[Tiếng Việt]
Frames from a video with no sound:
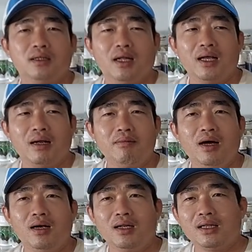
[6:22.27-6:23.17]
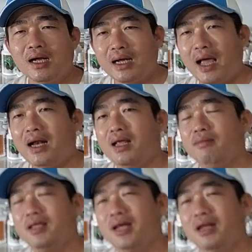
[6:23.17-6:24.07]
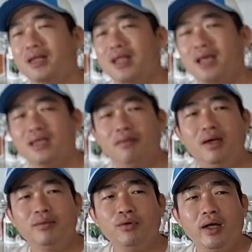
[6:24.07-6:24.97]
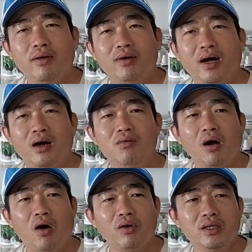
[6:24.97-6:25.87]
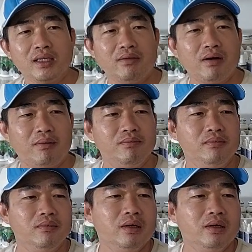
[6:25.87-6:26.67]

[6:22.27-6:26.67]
lời cảm ơn đến tất cả anh em đã dành thời gian xem clip của Điền và ủng hộ những sản phẩm